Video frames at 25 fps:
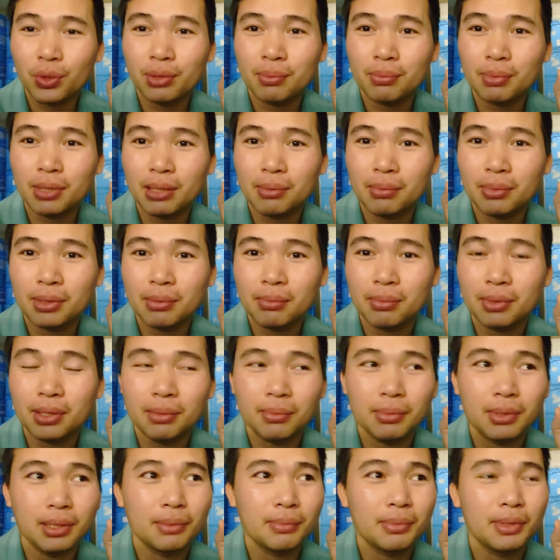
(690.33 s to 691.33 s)
chuyện mà mà
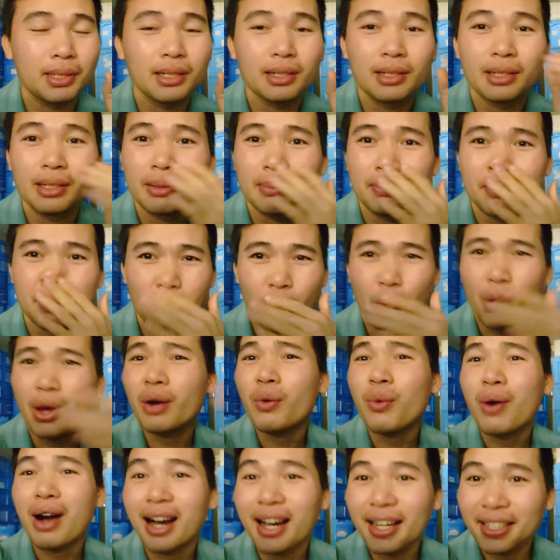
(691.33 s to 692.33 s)
mà mà mà, mà
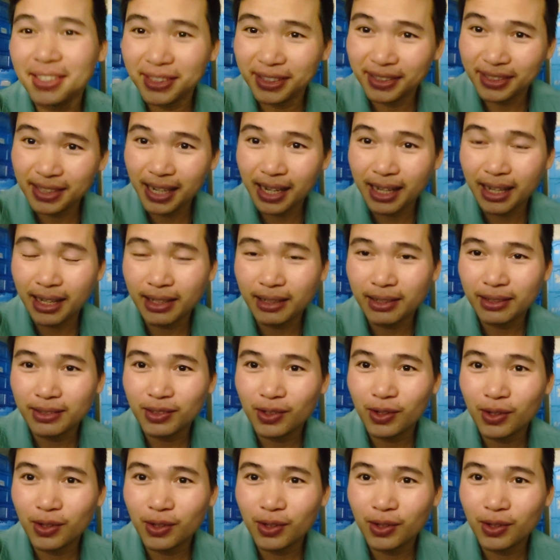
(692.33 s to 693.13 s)
khoe khoang hay gì cả.